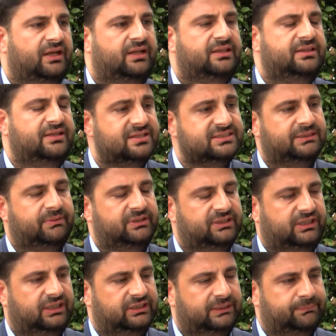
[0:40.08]
Ne zamana
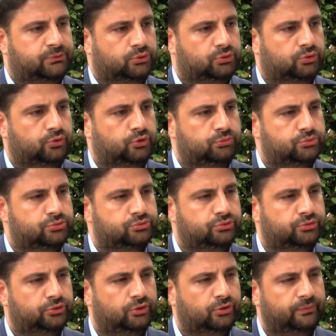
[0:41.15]
kadar protokolümüz
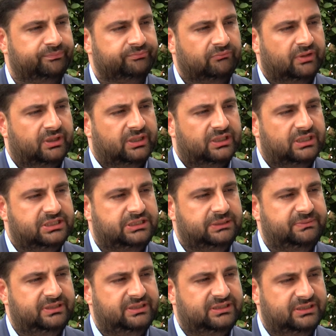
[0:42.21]
sürüyor?
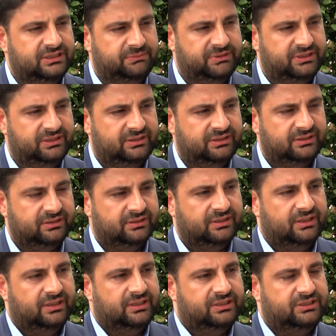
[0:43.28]
2020'nin
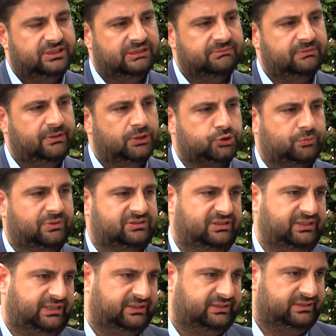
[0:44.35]
25
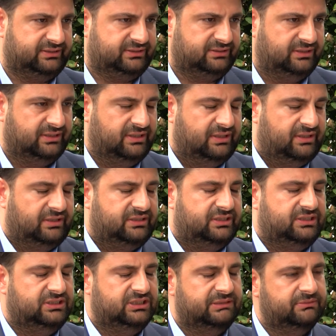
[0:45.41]
Şubat'ına kadar.
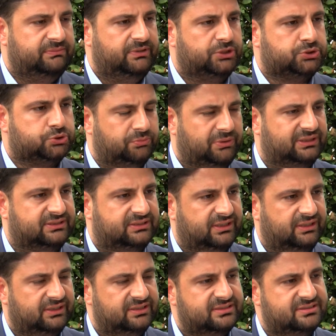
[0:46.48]
25
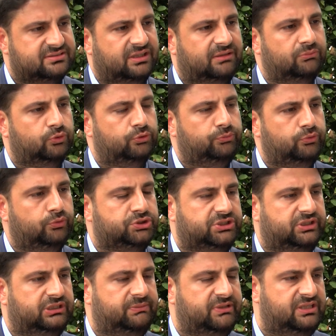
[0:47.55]
Şubat'ta İstanbul
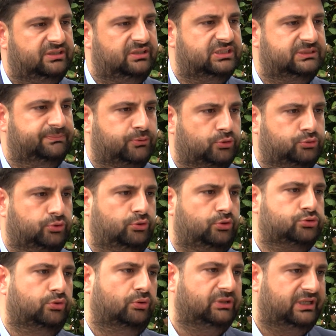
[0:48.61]
Büyükşehir Belediyesi protokolü
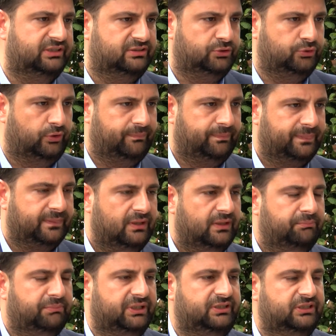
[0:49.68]
sonlandırıyor.
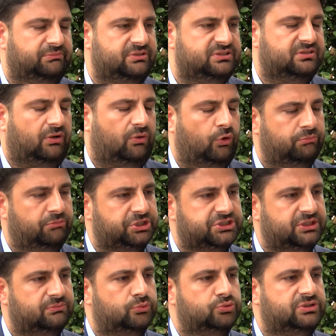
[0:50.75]
Bakın biz 15
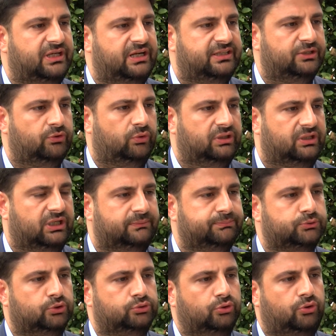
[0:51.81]
Temmuz Derneği olarak
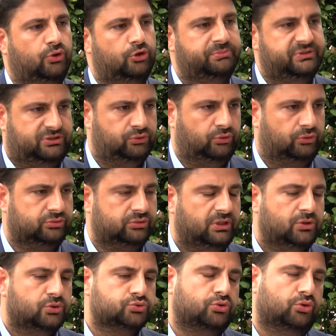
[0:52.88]
protokol bitiyor
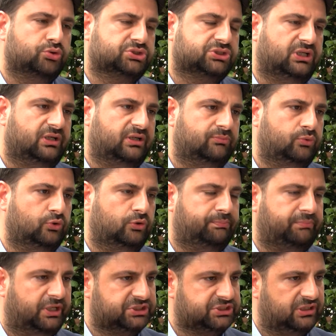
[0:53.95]
sonuçta bu
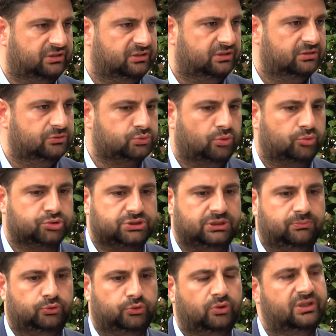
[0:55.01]
başkanın,
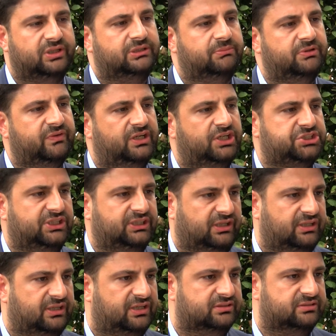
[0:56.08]
sonuçta bu yönetimin vereceği
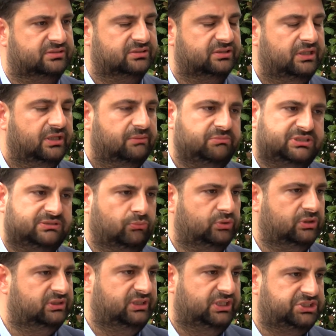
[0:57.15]
karardır. Bizim
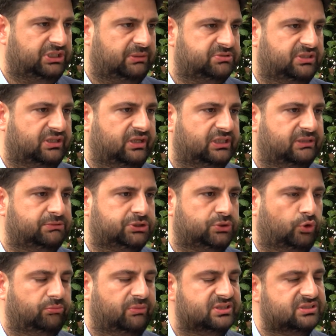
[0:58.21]
buna diyeceğimiz herhangi bir şey
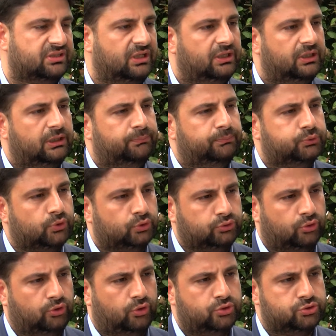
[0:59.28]
olmaz.
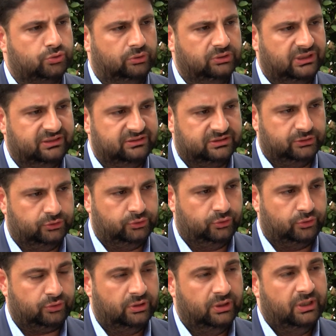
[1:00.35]
Protokol
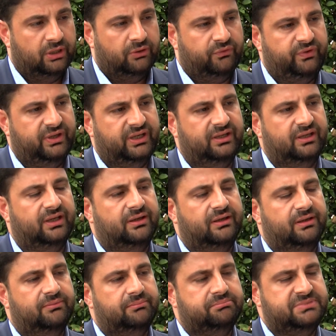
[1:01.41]
sonlandırılıyor ve
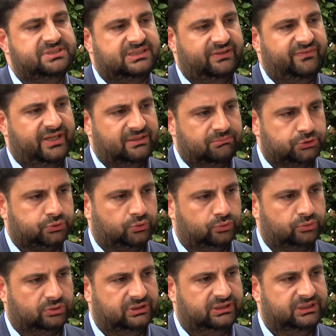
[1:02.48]
bize vermiş
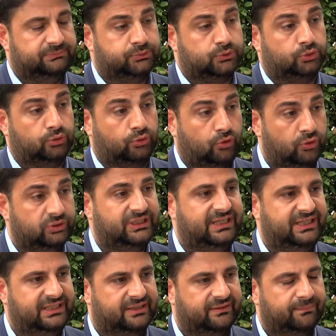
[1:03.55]
oldukları protokol
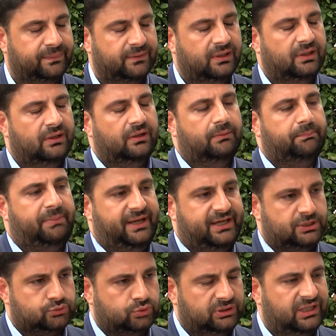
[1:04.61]
gereği
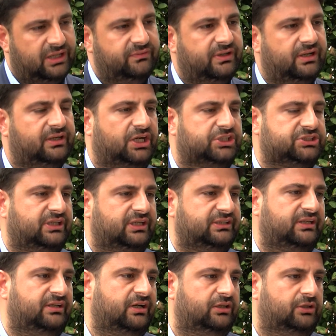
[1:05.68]
personel ve araçlar
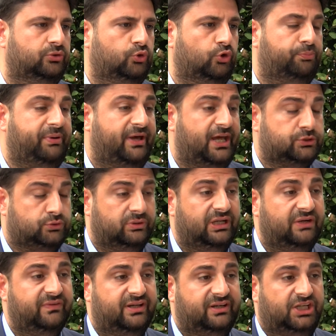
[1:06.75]
geri alınıyor.
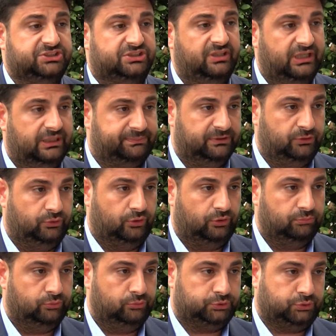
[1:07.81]
Personel ve araçla ne yapılıyor?
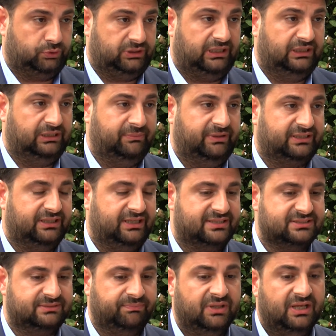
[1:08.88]
Bunu çok iyi anlamak
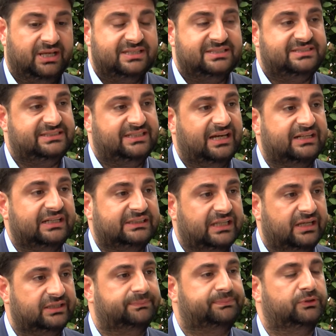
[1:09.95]
lazım.
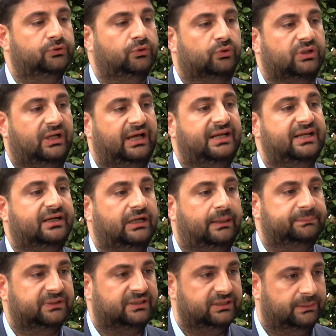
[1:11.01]
Ziyaretler yapılıyor, aile
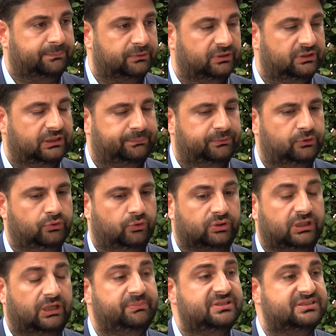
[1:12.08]
kampları yapılıyor,
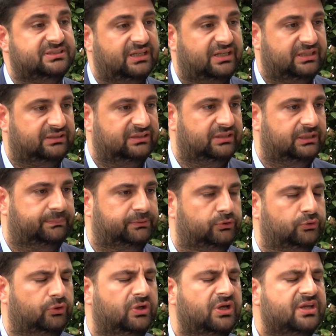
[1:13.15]
kabir ziyaretleri
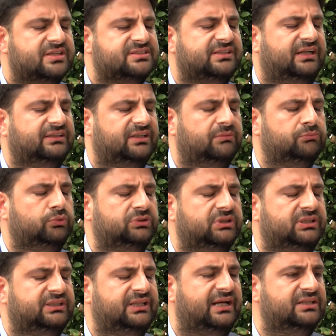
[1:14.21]
yapılıyor. Zaten
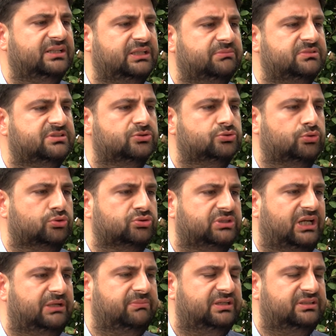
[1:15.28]
bunları derneğimizin
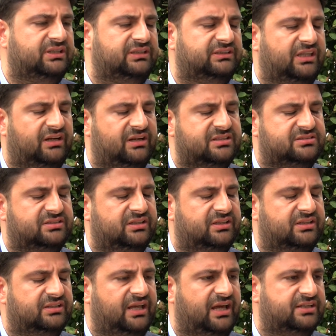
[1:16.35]
sosyal medya, internet
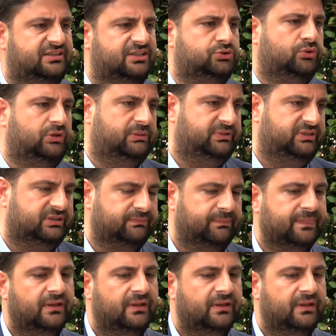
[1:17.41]
sitelerinde herkes görebilir.